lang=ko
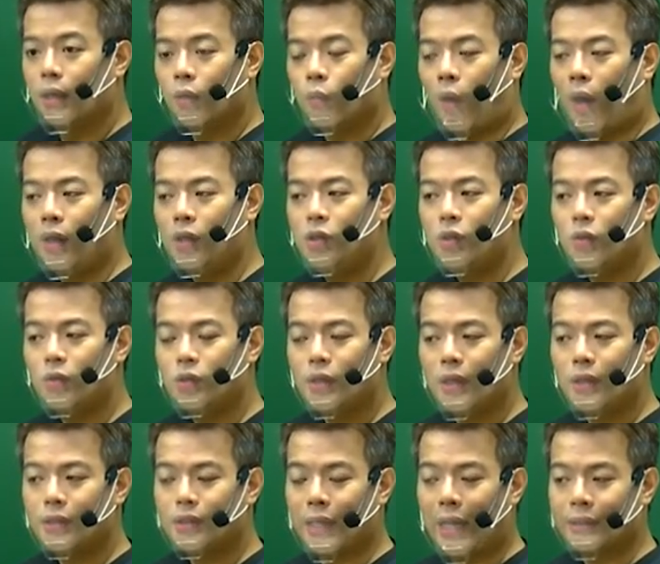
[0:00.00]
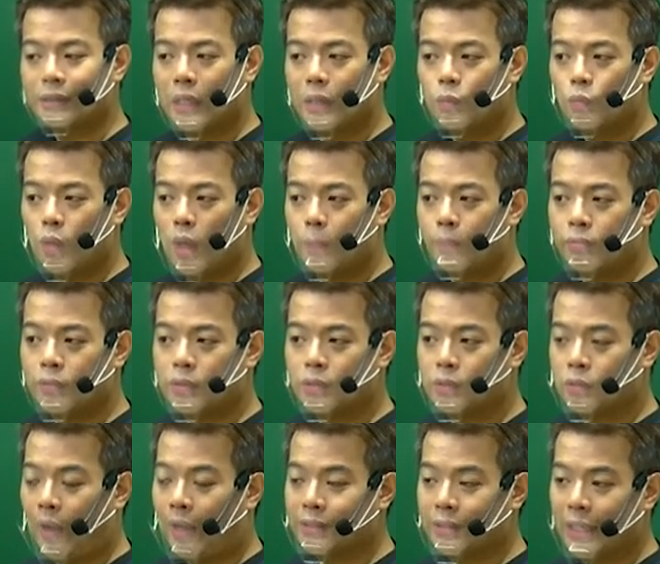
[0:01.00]
관련된 자산과 부,
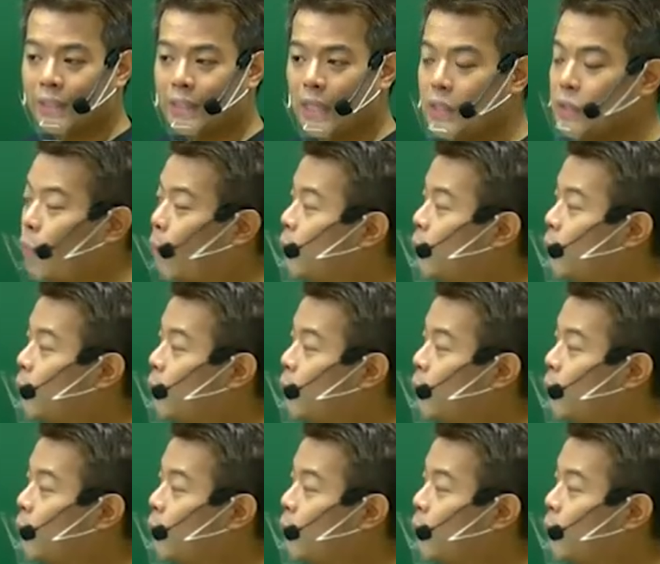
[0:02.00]
자산이